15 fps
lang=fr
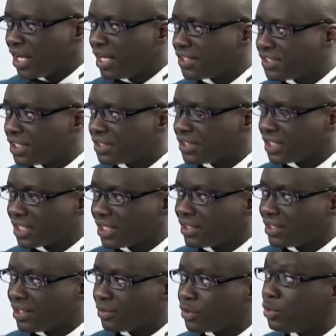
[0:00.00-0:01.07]
et
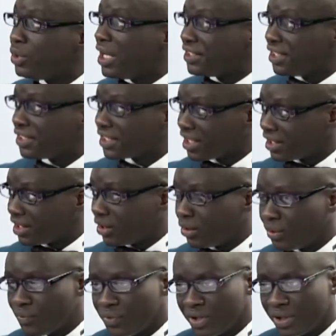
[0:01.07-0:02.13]
150, sur les
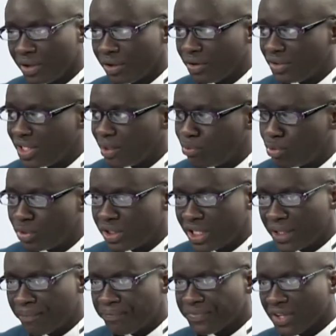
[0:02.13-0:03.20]
151 euh,
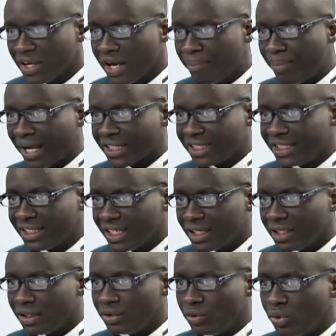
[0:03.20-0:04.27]
députés. À
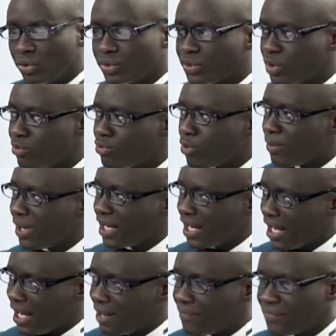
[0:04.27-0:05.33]
partir de ce
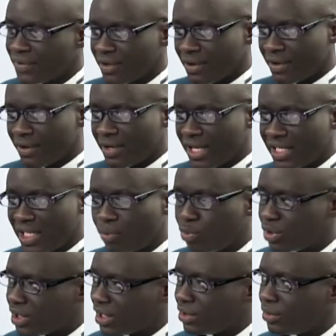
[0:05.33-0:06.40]
moment-là, euh, les
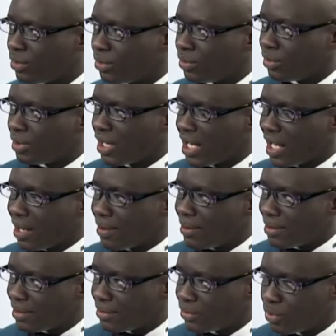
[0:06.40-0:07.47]
députés de
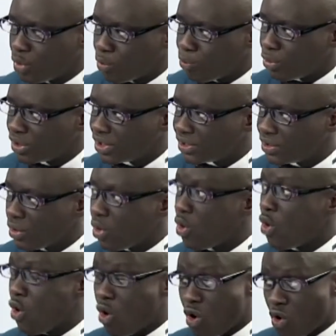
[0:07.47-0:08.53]
l'opposition
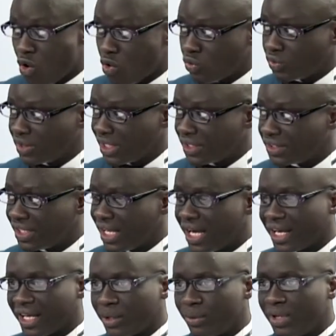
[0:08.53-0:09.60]
de ont contesté
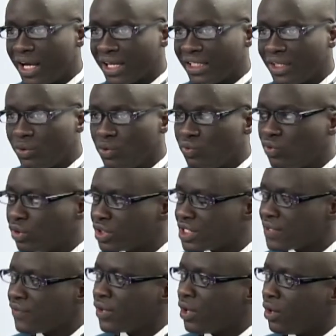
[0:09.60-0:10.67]
la régularité du
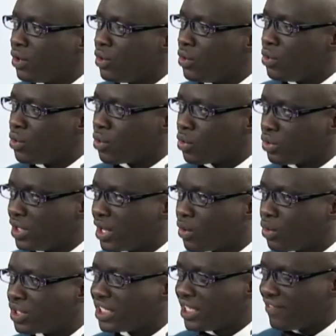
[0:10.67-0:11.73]
vote. Euh, le
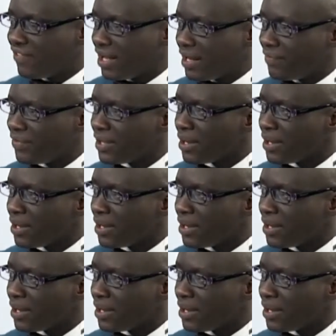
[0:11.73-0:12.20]
décompte s'est fait